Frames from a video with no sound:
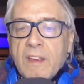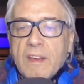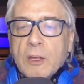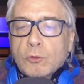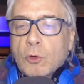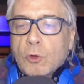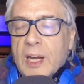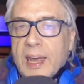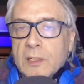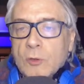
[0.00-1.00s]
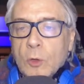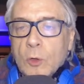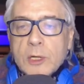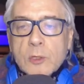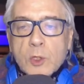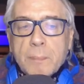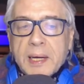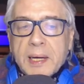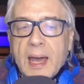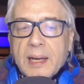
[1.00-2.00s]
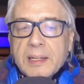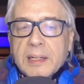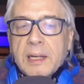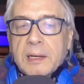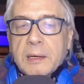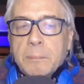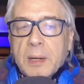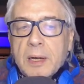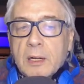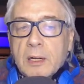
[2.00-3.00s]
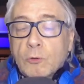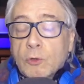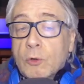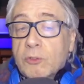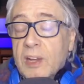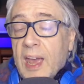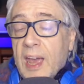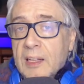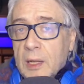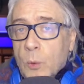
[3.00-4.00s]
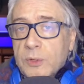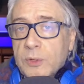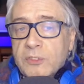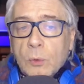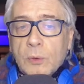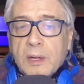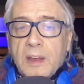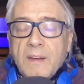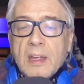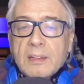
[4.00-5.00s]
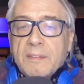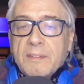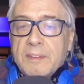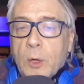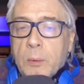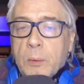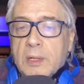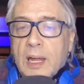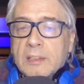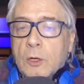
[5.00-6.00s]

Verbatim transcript: sottraendo le già precarie risorse alle questioni davvero importanti.